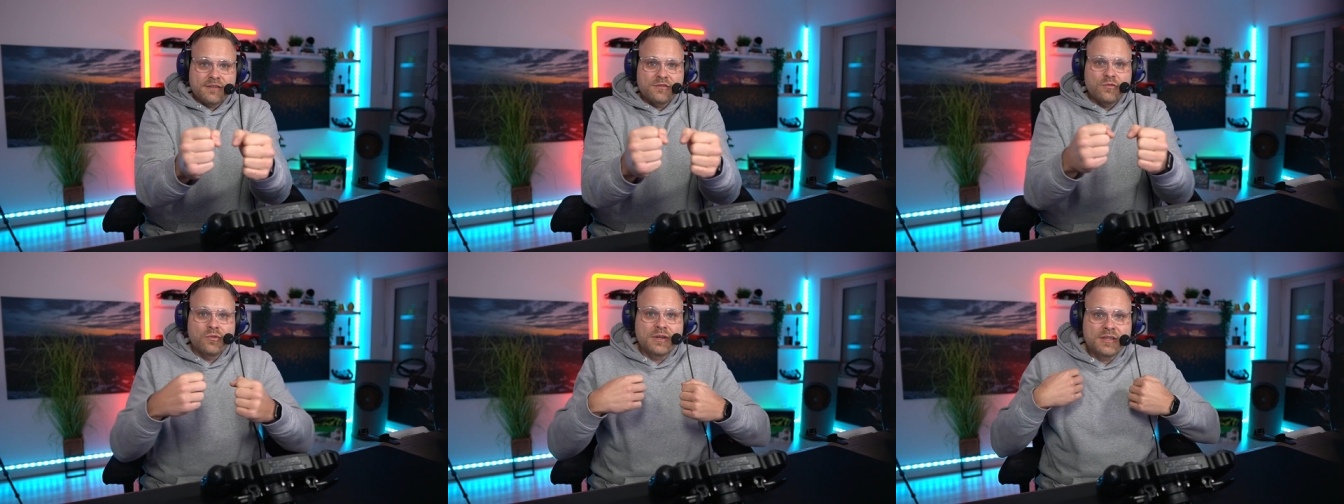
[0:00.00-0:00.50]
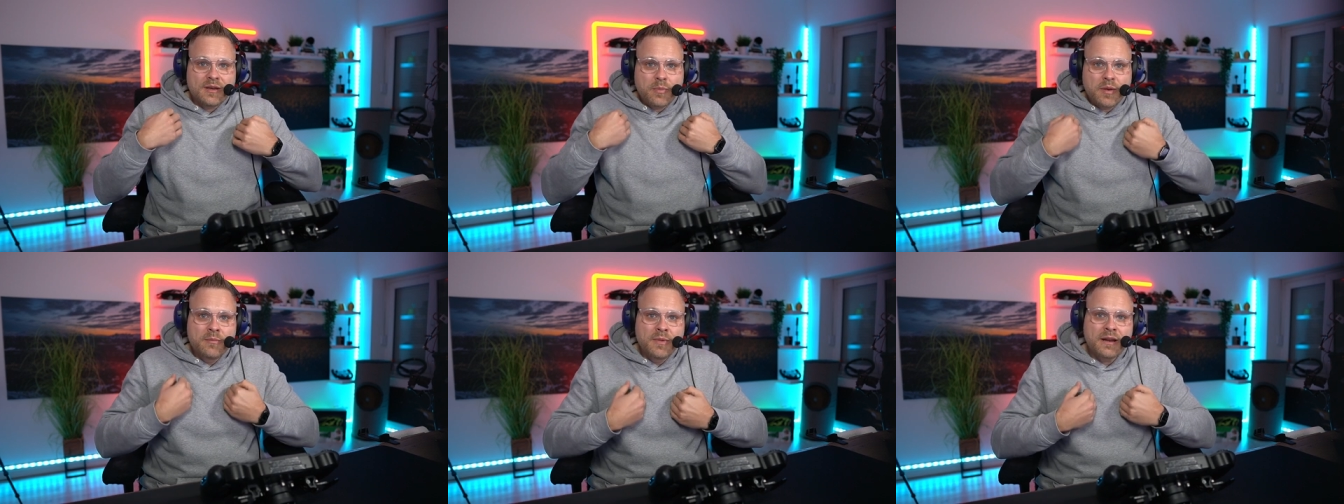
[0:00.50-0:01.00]
so und ich habe
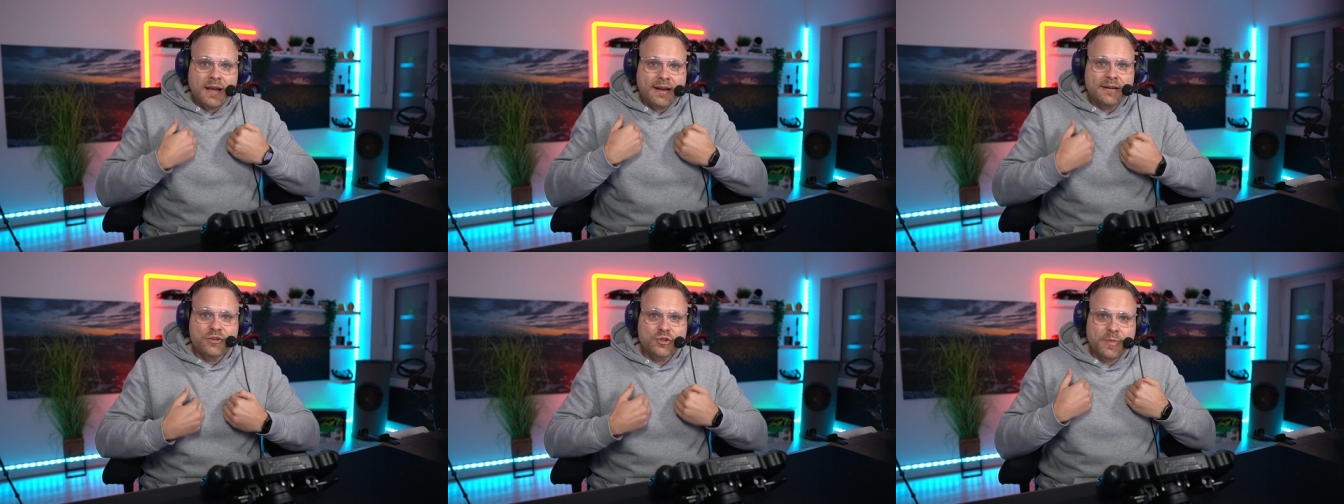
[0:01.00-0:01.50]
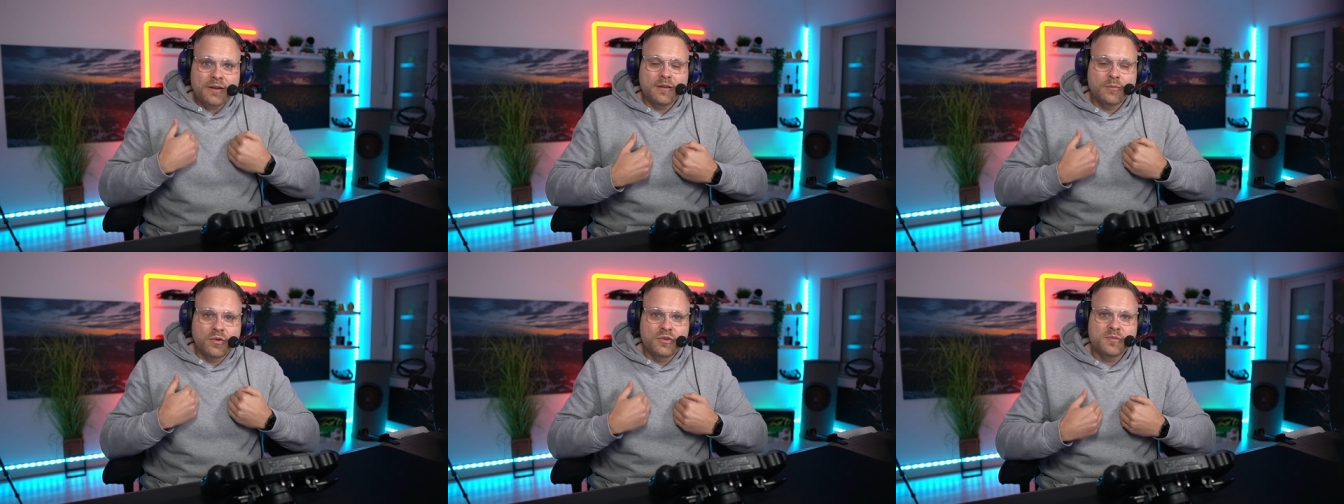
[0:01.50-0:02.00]
immer eine angespannte
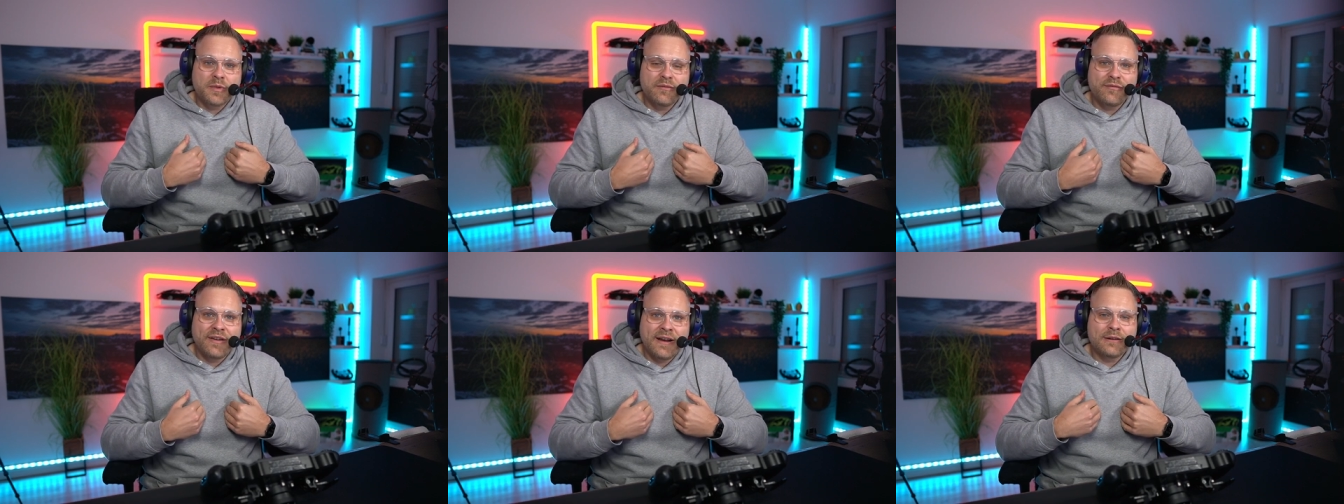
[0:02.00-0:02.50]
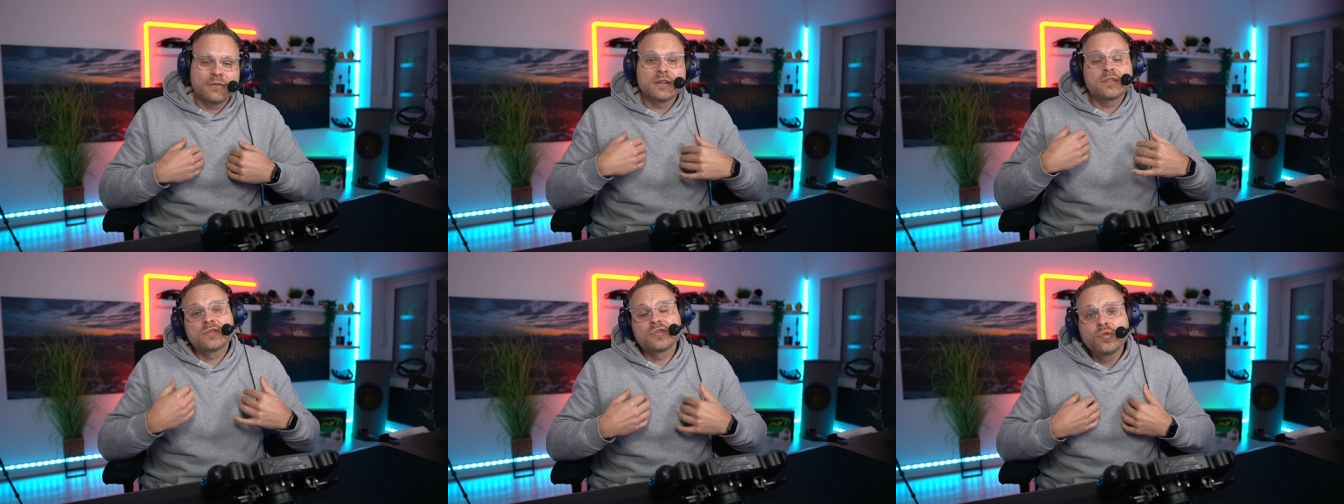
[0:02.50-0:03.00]
Brust beim Fahren und
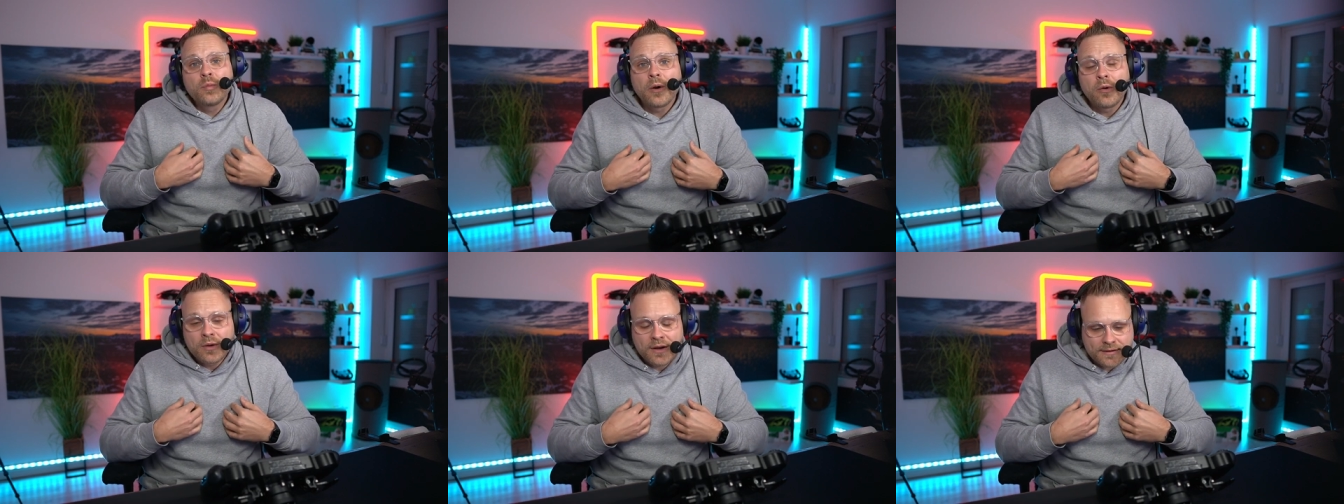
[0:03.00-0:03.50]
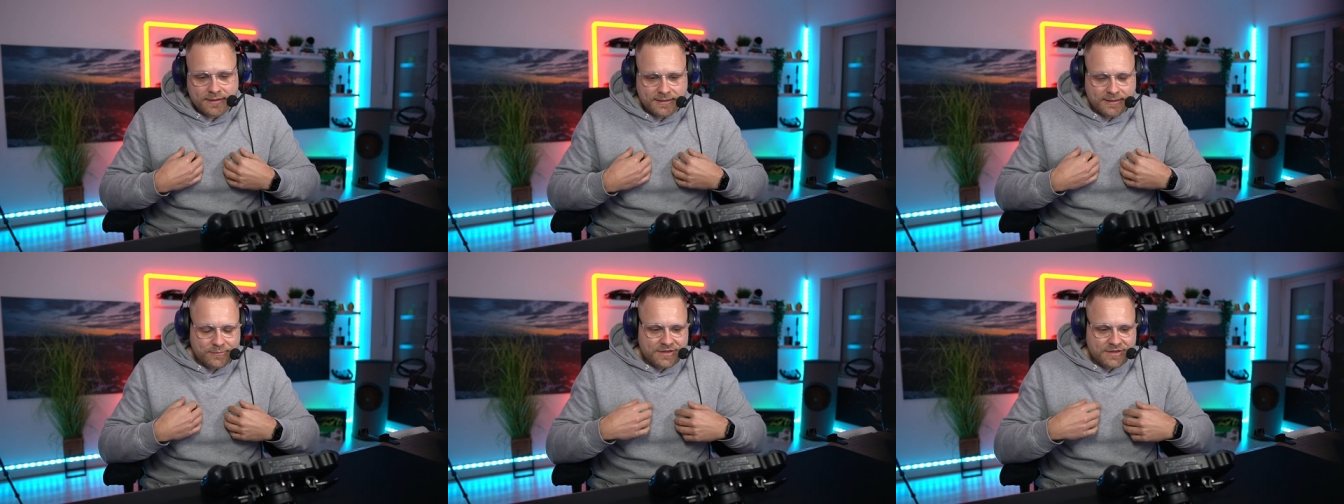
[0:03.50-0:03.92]
das ist super unangenehm.